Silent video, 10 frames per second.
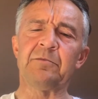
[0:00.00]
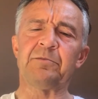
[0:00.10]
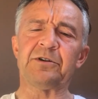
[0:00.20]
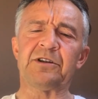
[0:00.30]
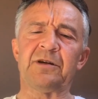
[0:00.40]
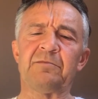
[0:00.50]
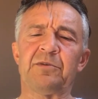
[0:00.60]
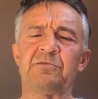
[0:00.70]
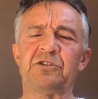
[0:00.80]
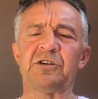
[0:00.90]
Potem
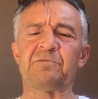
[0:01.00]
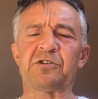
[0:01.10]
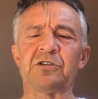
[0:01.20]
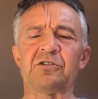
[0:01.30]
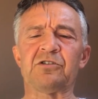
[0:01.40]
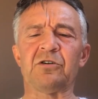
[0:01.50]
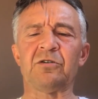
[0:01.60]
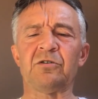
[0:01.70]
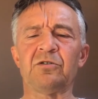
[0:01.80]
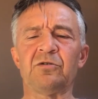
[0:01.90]
bym się
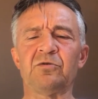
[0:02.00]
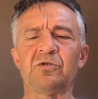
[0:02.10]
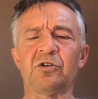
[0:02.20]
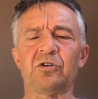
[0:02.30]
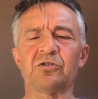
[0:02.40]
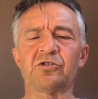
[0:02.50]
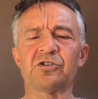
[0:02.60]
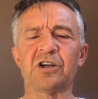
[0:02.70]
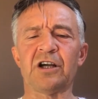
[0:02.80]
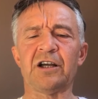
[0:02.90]
przeciągnął
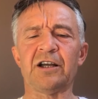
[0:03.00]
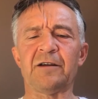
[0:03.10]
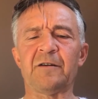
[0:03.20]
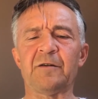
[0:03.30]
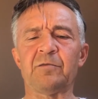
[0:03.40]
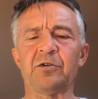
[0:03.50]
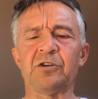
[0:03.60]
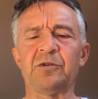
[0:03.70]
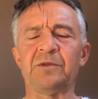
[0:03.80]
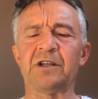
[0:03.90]
troszkę, bo
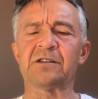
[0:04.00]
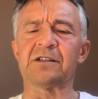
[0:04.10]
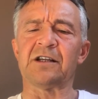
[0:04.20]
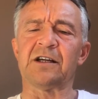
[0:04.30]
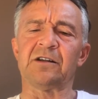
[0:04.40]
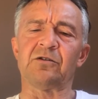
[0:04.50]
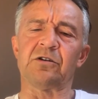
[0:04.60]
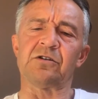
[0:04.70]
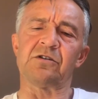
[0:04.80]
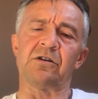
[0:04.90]
gimnastyka to
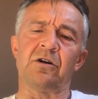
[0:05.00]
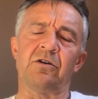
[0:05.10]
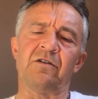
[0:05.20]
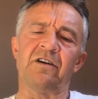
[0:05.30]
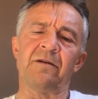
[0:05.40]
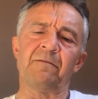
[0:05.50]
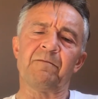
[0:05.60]
jest zdrowe.